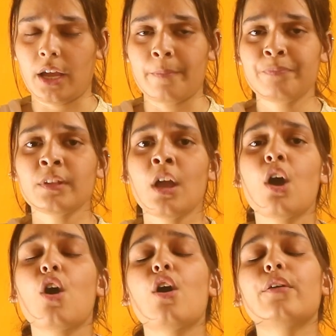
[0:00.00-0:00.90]
है
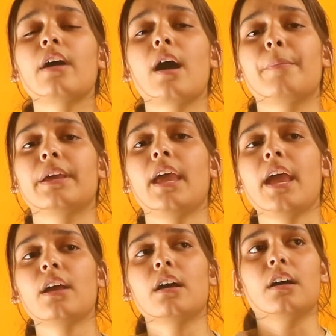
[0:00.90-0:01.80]
और आपके
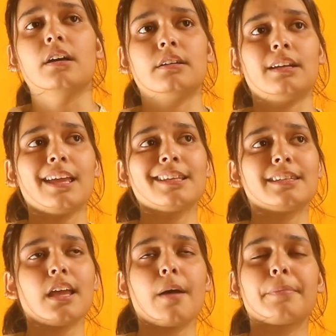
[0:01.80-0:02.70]
हैं
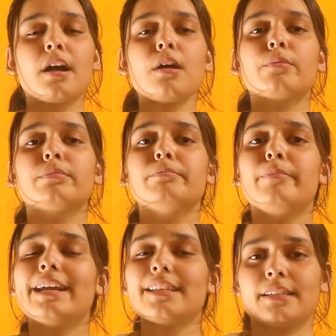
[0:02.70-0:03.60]
नेक्स्ट है आपका
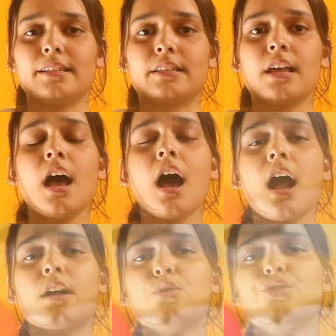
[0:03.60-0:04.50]
मेडिसिन
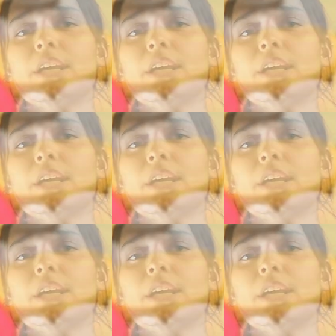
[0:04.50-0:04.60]
अब कुछ